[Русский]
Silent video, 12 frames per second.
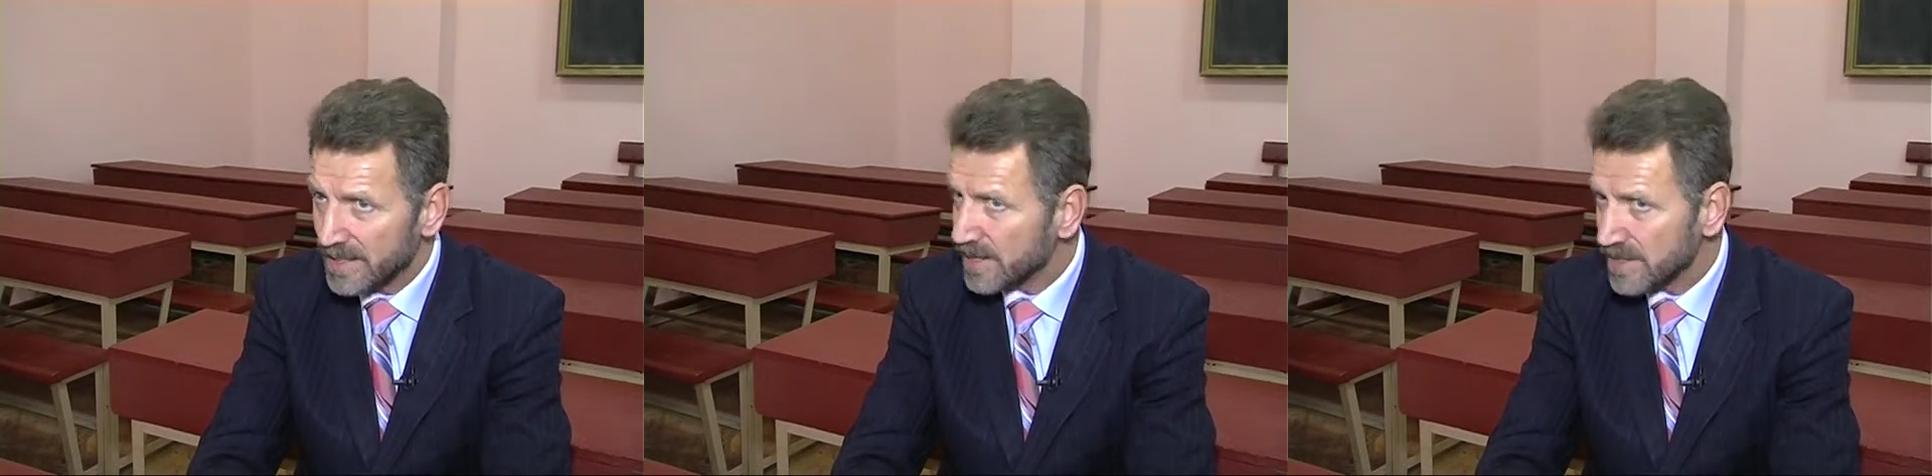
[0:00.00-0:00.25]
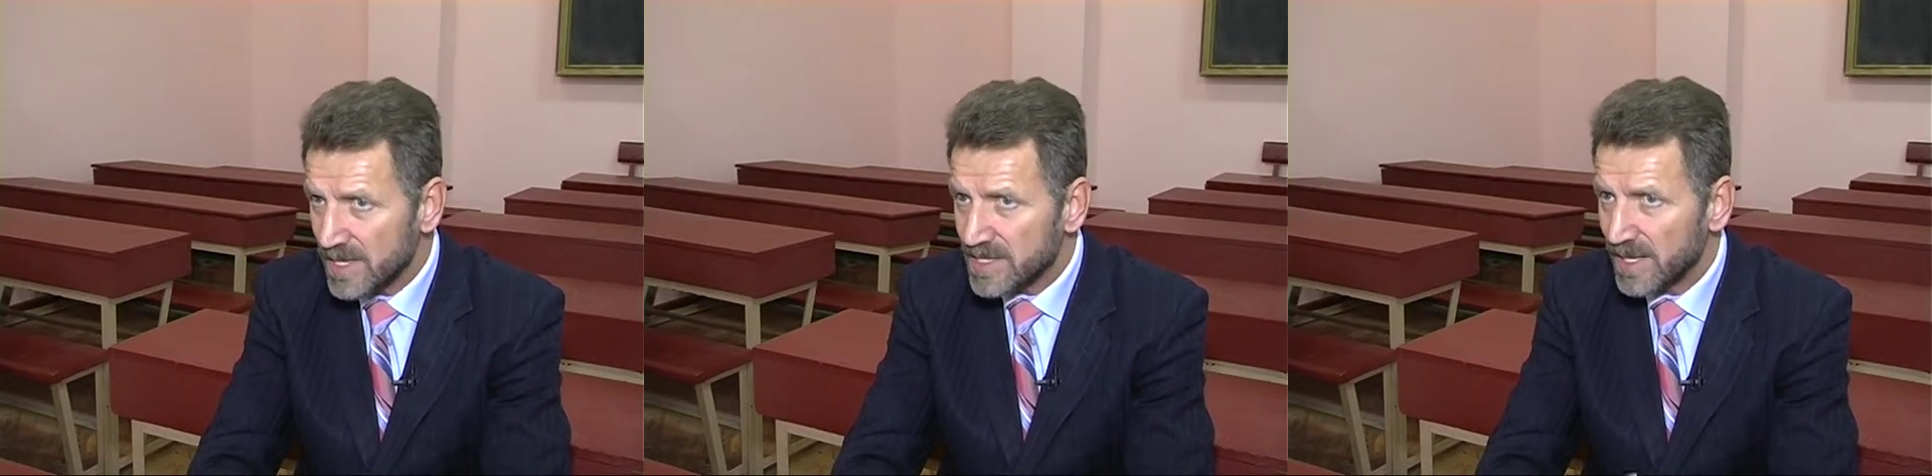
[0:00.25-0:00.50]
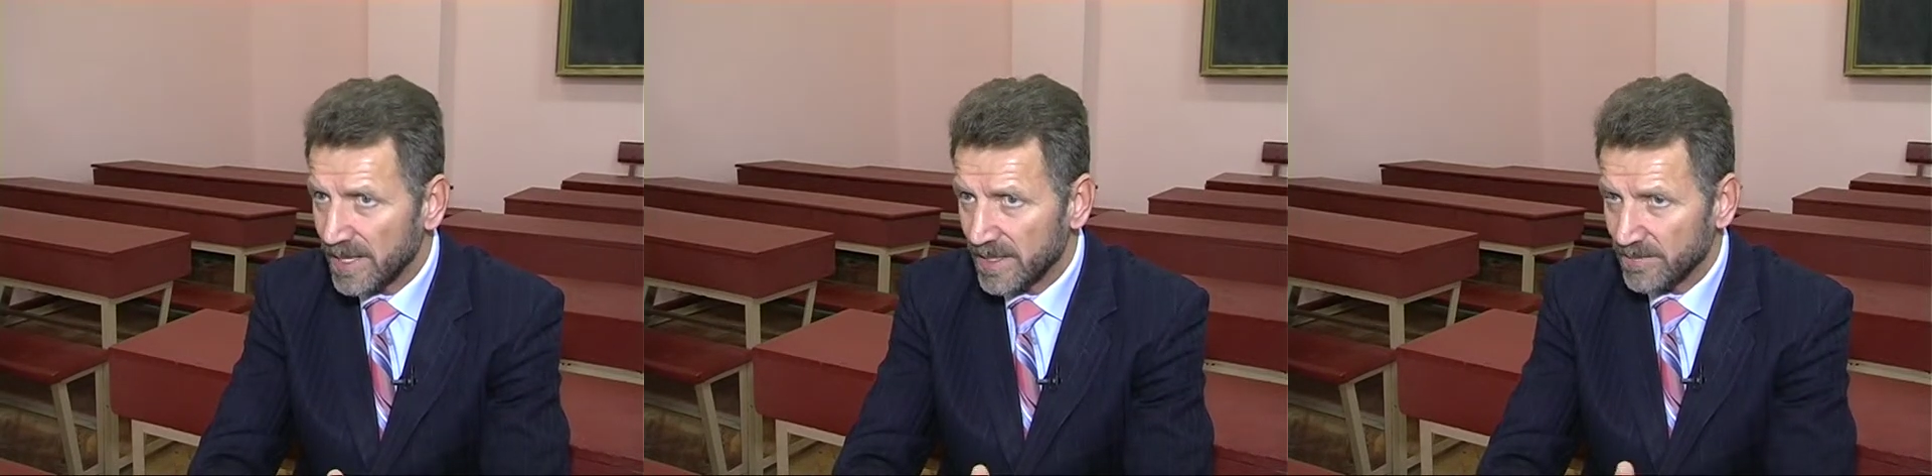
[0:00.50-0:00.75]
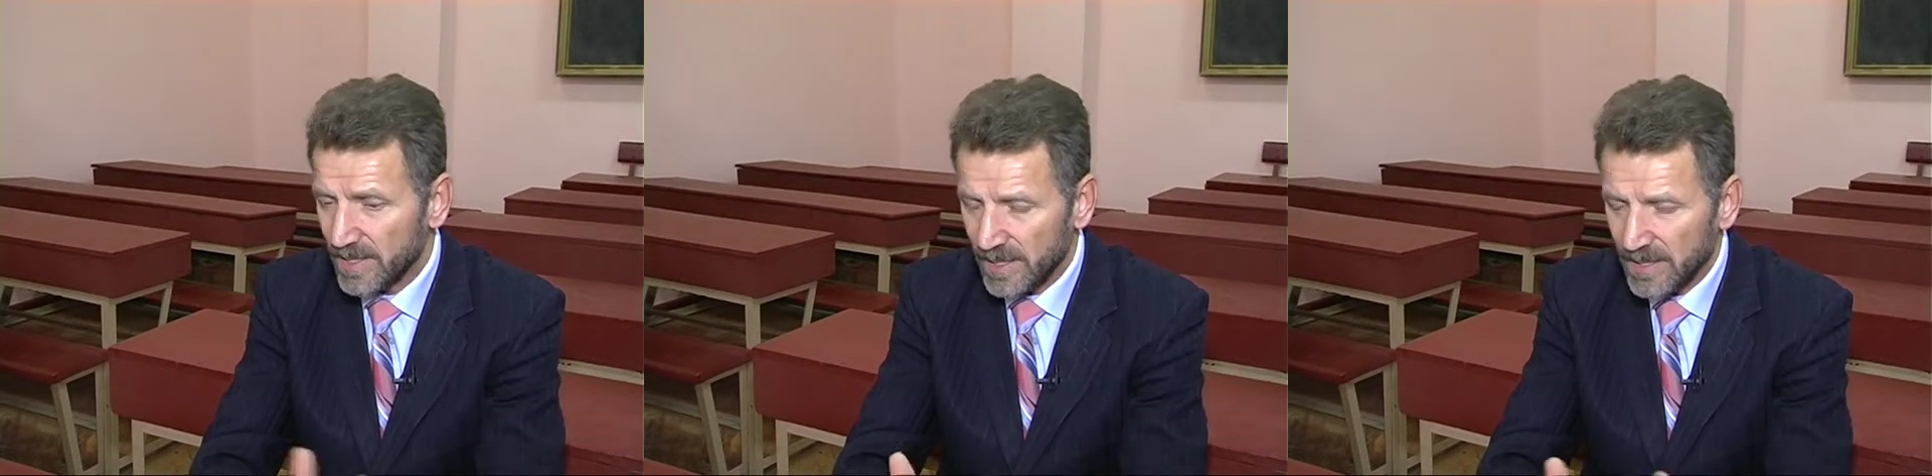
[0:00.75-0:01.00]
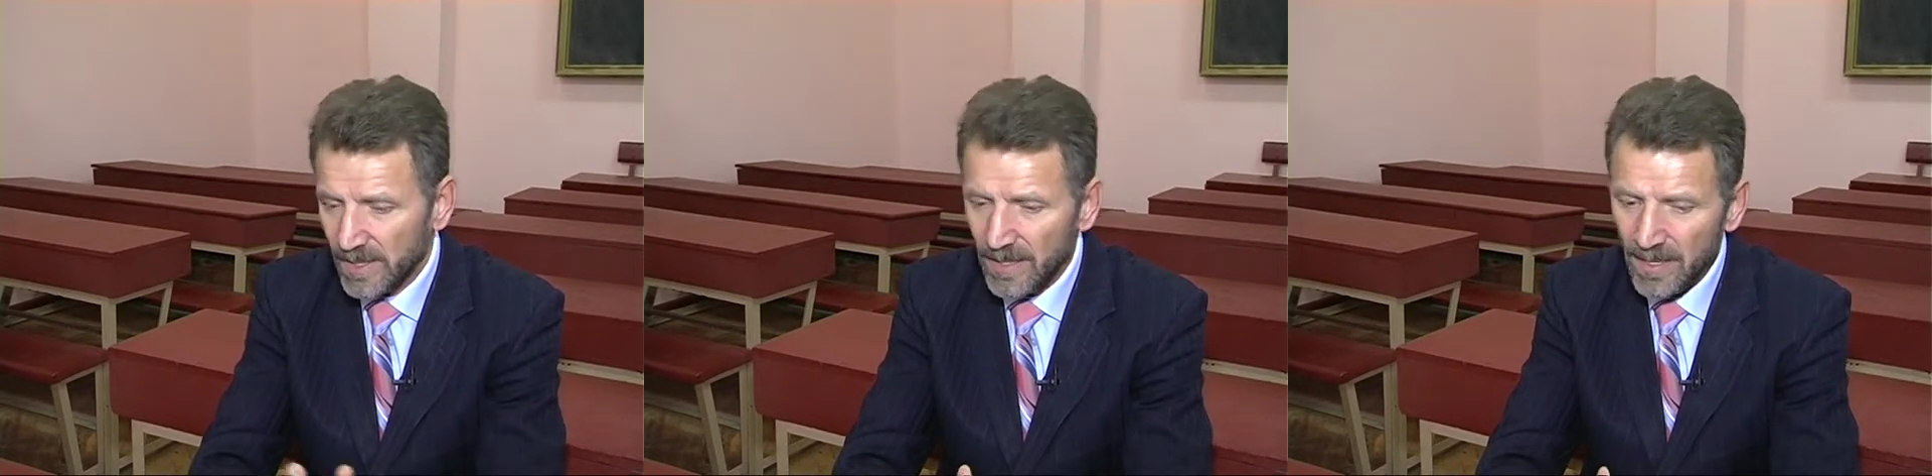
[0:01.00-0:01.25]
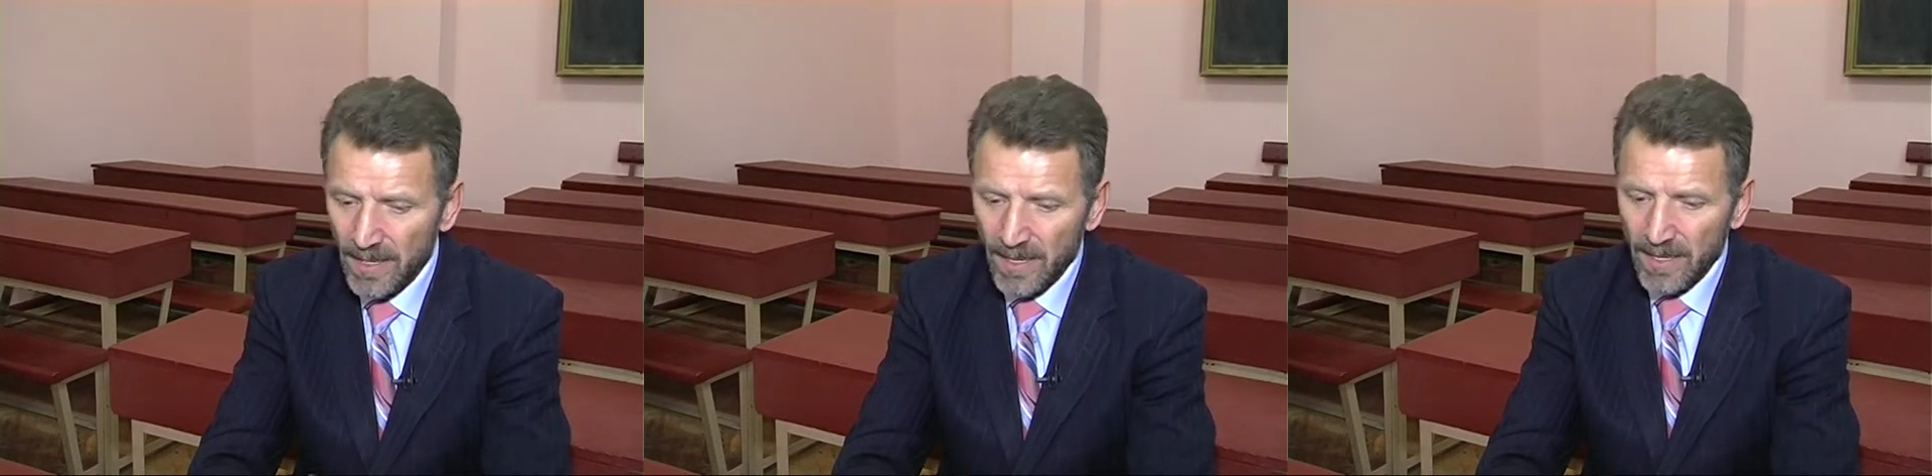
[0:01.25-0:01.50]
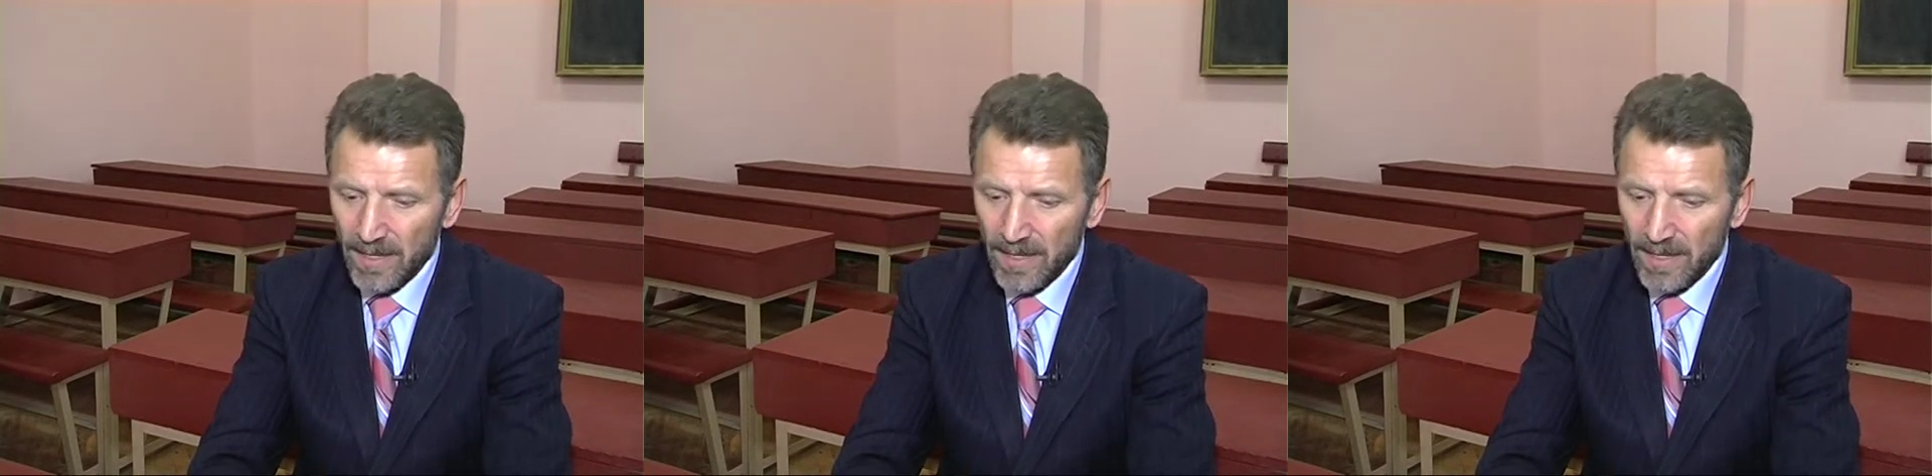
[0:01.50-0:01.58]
А это нельзя там делать, да?